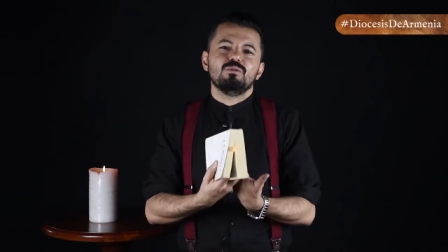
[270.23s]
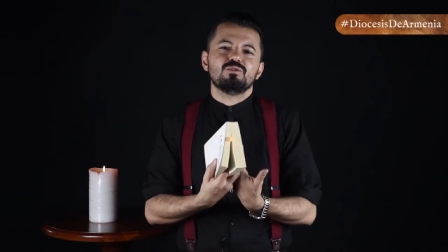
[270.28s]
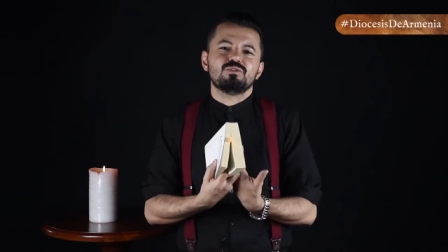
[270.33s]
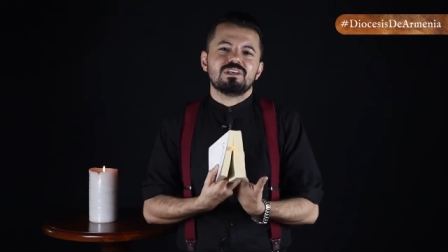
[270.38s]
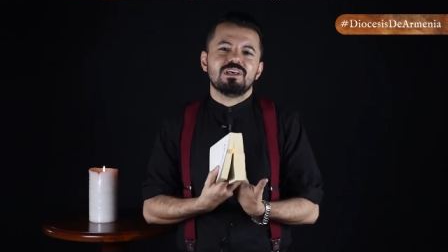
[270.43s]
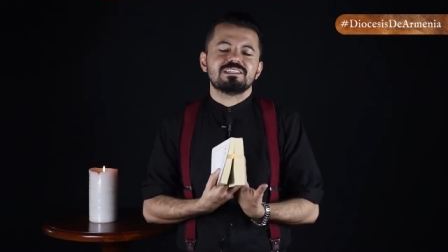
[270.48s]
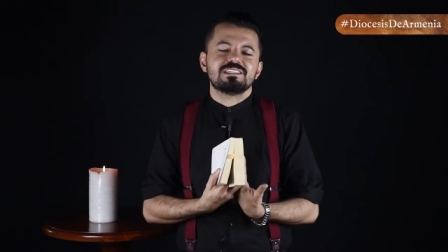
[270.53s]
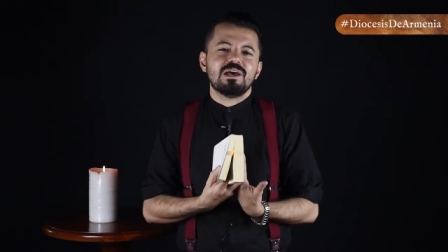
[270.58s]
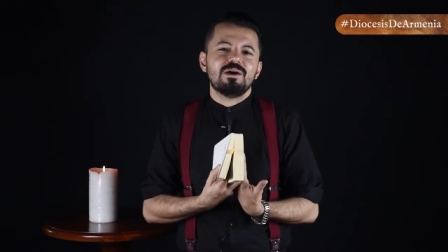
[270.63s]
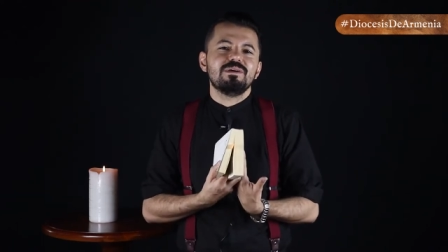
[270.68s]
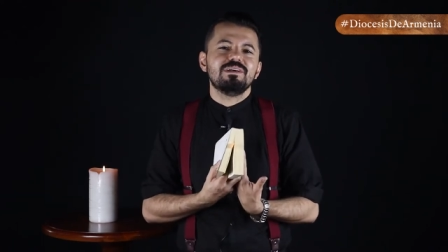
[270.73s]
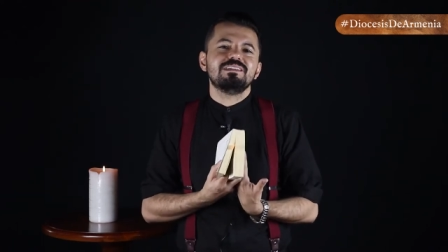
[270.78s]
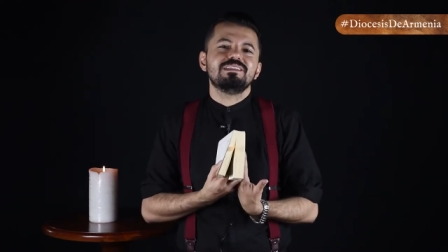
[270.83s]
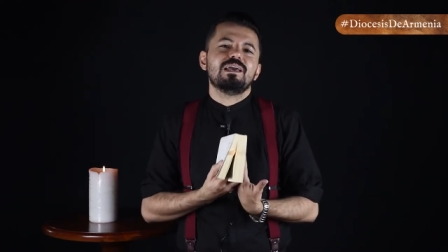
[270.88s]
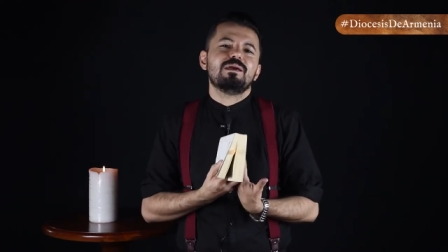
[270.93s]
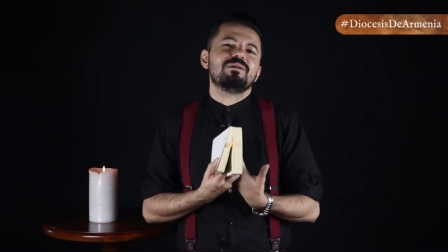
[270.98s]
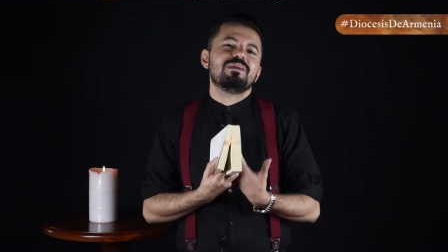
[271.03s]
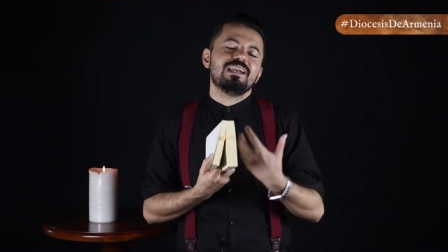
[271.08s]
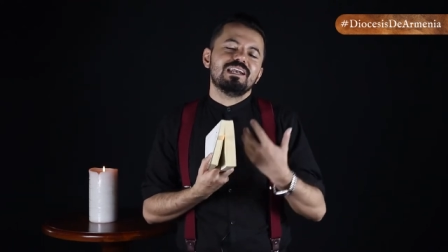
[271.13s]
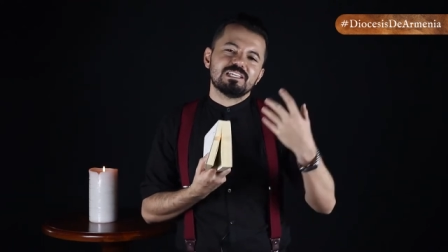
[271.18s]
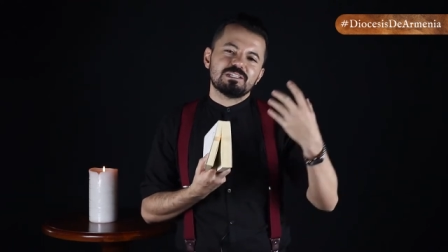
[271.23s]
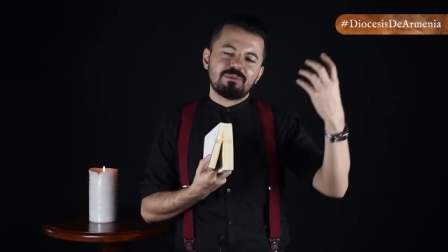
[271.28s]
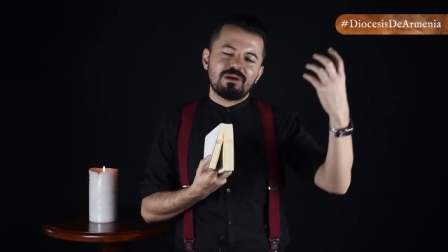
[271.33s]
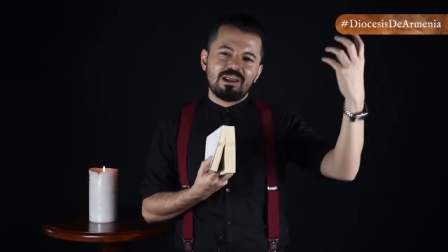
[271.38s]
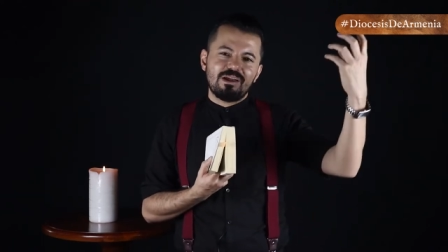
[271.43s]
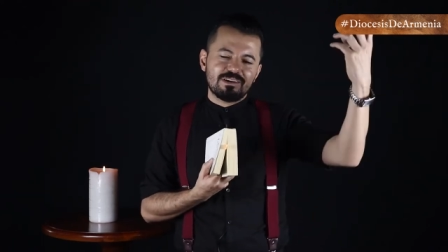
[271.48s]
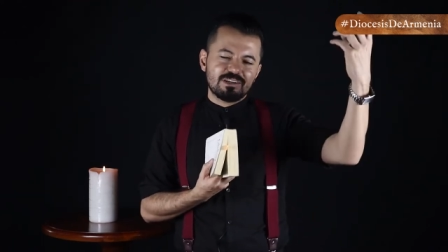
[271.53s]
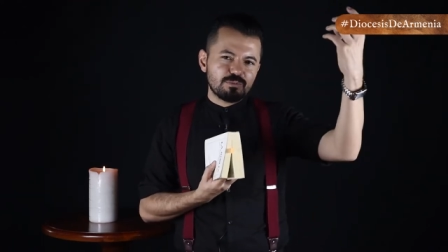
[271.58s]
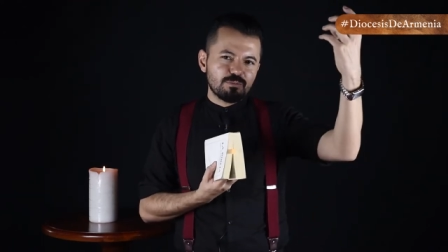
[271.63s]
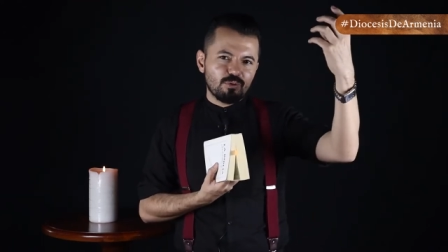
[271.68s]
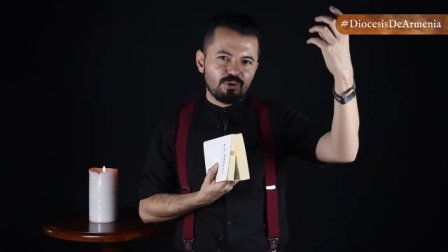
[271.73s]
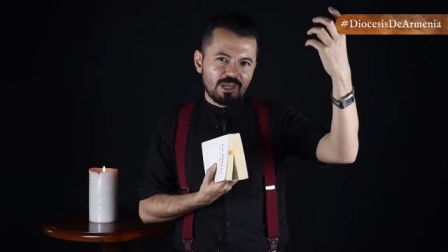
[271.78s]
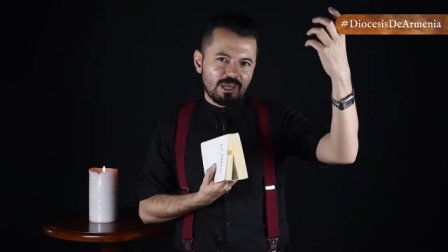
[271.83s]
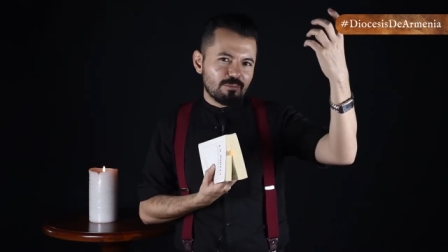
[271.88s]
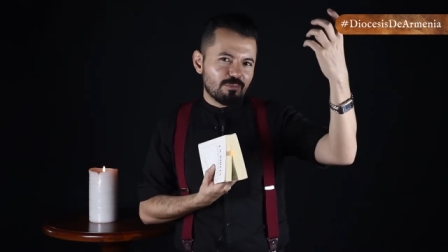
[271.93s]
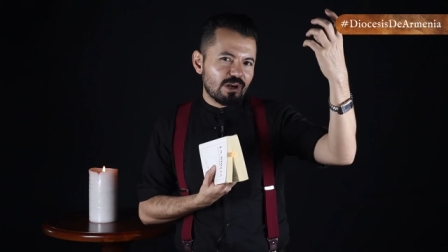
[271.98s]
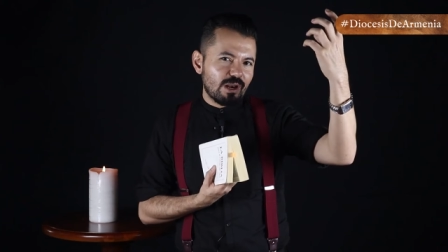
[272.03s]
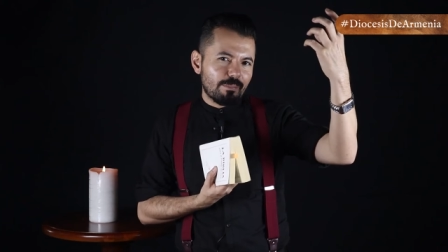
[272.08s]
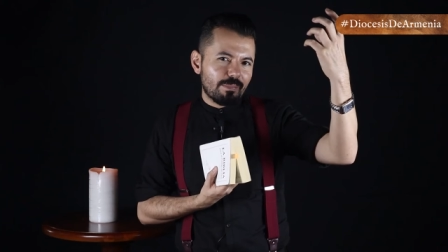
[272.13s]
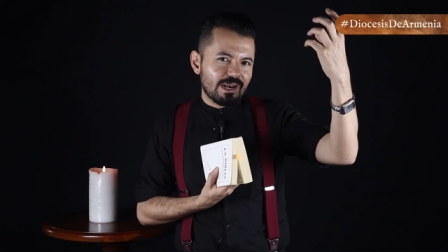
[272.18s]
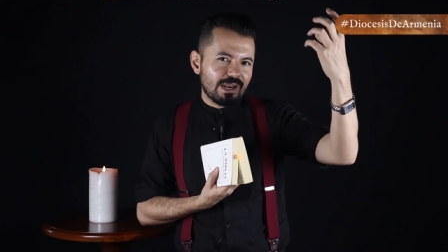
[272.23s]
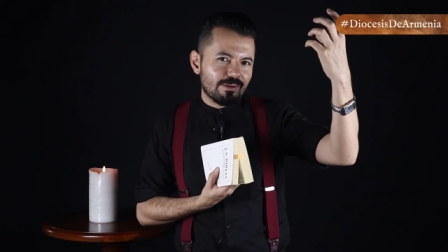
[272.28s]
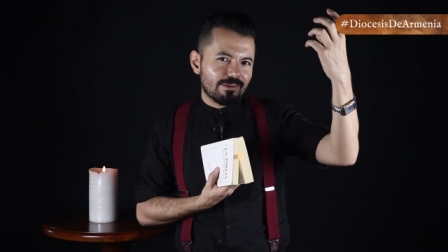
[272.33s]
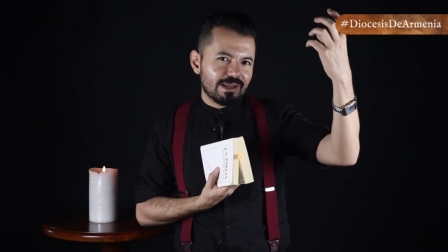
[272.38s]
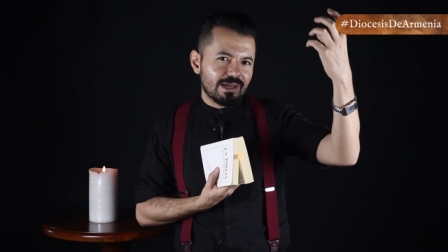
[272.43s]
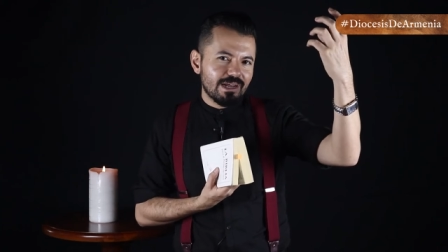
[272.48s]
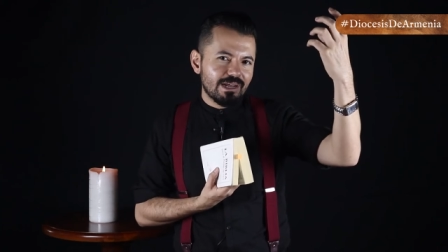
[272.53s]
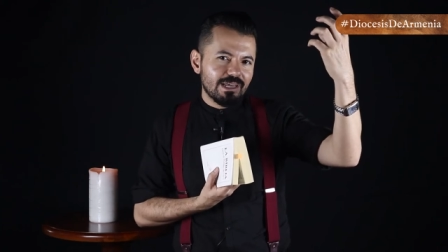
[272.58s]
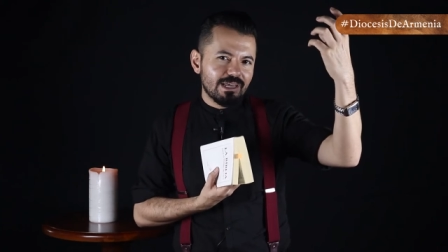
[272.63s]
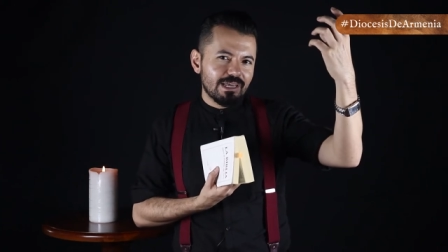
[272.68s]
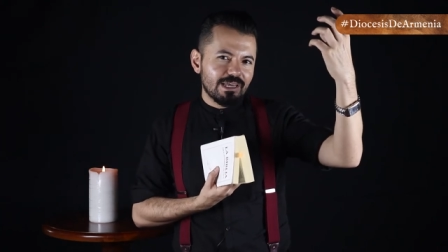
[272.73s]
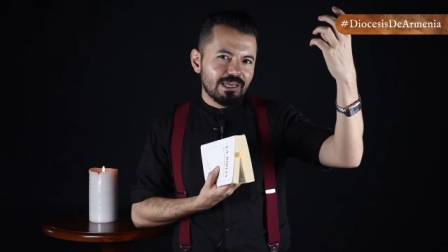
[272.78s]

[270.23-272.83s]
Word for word: Ustedes saben, de ahí vienen las palabras, por ejemplo, la palabra